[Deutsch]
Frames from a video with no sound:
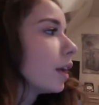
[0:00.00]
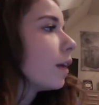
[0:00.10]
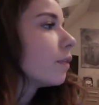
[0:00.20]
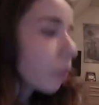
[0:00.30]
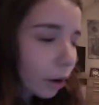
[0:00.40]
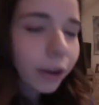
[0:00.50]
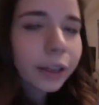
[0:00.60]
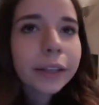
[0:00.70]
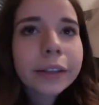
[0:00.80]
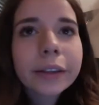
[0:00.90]
war
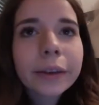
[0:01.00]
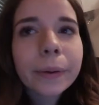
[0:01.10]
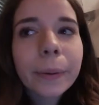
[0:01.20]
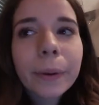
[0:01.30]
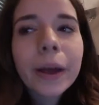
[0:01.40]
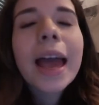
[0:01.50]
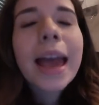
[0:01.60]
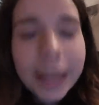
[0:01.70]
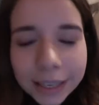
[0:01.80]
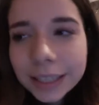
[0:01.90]
ich
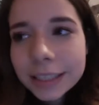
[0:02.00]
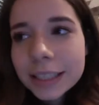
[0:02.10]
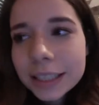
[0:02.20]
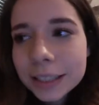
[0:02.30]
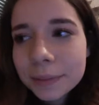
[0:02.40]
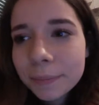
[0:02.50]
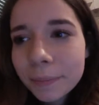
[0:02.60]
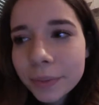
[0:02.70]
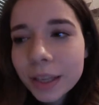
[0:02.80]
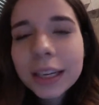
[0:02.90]
endlich,
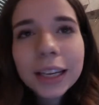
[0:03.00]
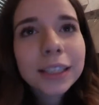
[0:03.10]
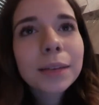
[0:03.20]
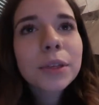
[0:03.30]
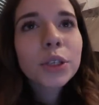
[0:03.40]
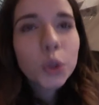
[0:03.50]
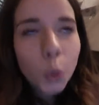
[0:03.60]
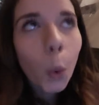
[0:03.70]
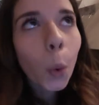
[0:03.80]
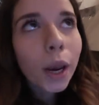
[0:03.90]
nachdem ich
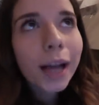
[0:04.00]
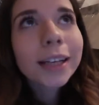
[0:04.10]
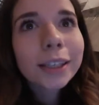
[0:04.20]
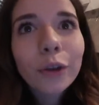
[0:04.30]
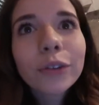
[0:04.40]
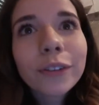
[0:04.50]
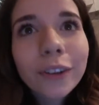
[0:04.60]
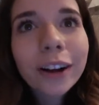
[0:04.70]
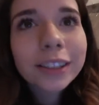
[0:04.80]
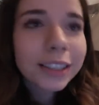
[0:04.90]
so lange drauf
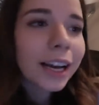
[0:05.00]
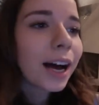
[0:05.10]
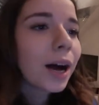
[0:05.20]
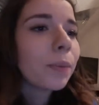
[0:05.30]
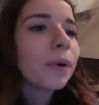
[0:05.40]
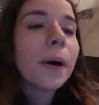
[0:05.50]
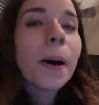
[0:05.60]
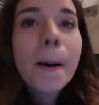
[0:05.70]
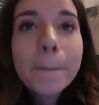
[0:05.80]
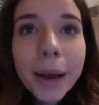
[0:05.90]
gewartet habe,
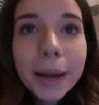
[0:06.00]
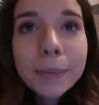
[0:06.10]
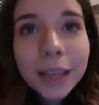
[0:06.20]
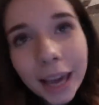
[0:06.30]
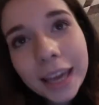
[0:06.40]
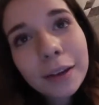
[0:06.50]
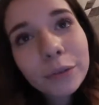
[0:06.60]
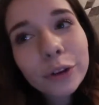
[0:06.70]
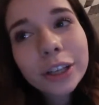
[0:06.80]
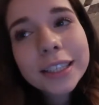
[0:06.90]
beim
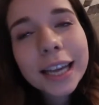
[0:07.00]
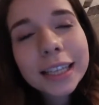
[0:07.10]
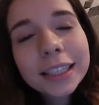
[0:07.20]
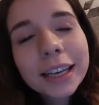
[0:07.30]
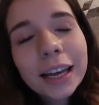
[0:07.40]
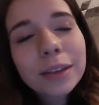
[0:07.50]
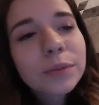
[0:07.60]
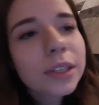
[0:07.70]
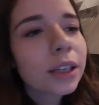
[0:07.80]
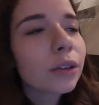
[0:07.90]
KF-Konzert in
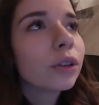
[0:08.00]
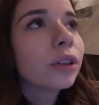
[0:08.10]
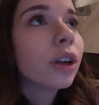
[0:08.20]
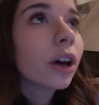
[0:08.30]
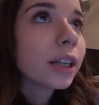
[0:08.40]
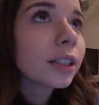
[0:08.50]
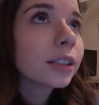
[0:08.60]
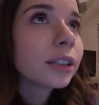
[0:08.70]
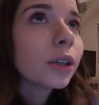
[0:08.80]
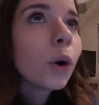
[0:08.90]
Leipzig und
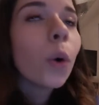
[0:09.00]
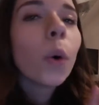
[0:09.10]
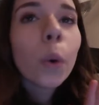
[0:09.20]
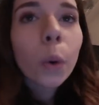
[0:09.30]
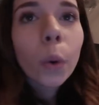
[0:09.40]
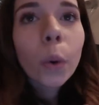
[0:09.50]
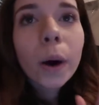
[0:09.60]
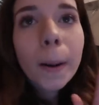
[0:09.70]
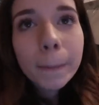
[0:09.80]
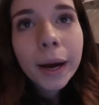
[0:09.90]
Leute, Oh
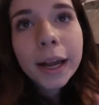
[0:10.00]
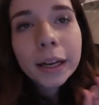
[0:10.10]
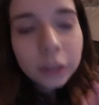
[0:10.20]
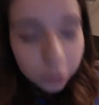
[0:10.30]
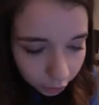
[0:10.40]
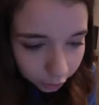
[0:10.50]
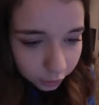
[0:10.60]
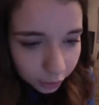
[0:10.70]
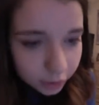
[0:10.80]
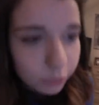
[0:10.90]
mein Gott,
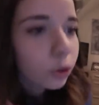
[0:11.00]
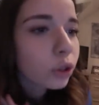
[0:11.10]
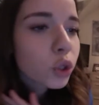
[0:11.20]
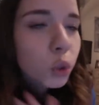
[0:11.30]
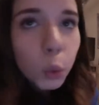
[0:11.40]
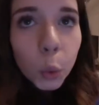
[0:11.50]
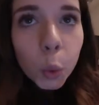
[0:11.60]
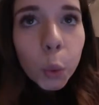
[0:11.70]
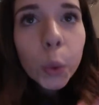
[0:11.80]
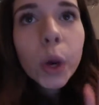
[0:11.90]
es war
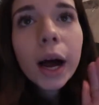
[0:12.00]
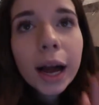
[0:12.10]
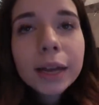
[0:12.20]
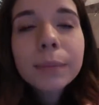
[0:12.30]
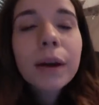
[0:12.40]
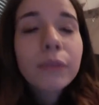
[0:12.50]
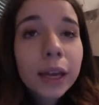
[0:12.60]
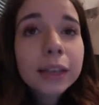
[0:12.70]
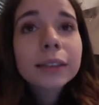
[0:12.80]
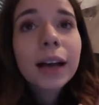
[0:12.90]
so ein
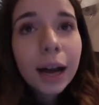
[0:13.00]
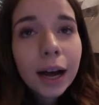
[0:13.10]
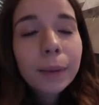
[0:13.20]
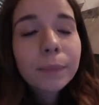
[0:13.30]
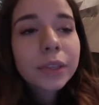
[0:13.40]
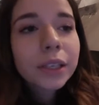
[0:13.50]
perfekter Abend.